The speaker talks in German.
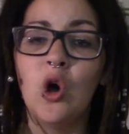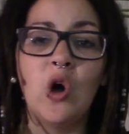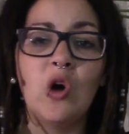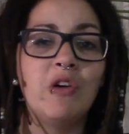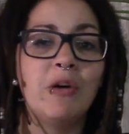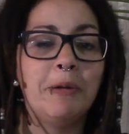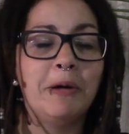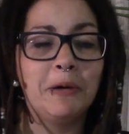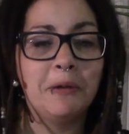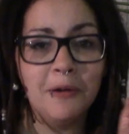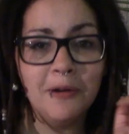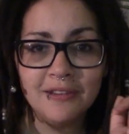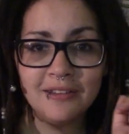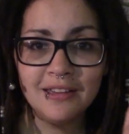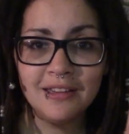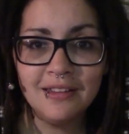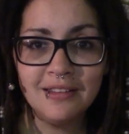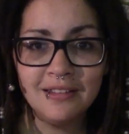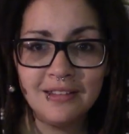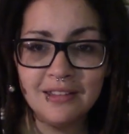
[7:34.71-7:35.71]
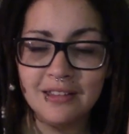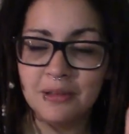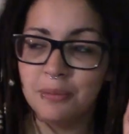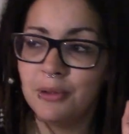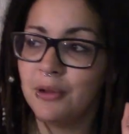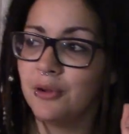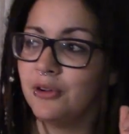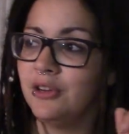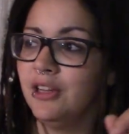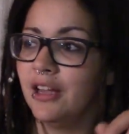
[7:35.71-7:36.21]
Und wenn man größer ist, ist
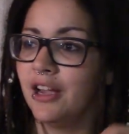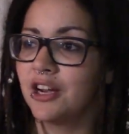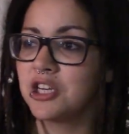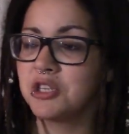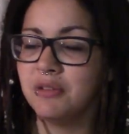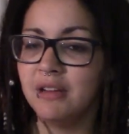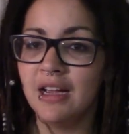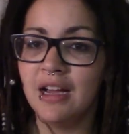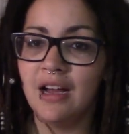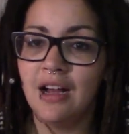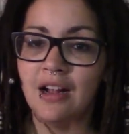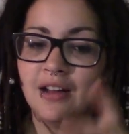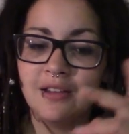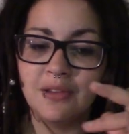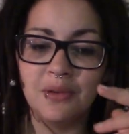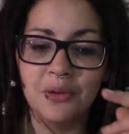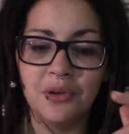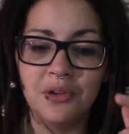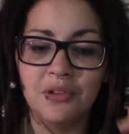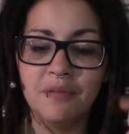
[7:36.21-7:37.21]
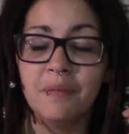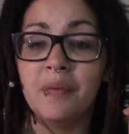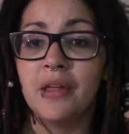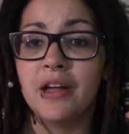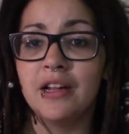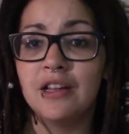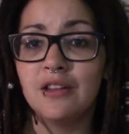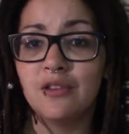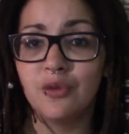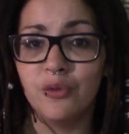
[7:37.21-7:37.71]
man auch direkt schwerer als so ein
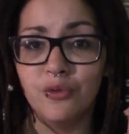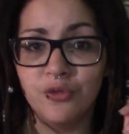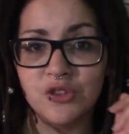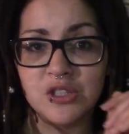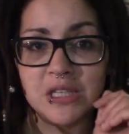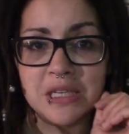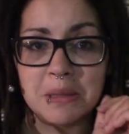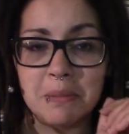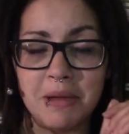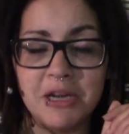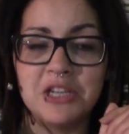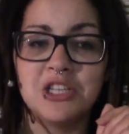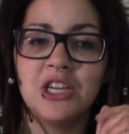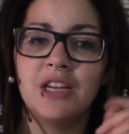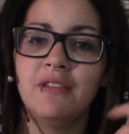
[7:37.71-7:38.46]
1,50 Mensch.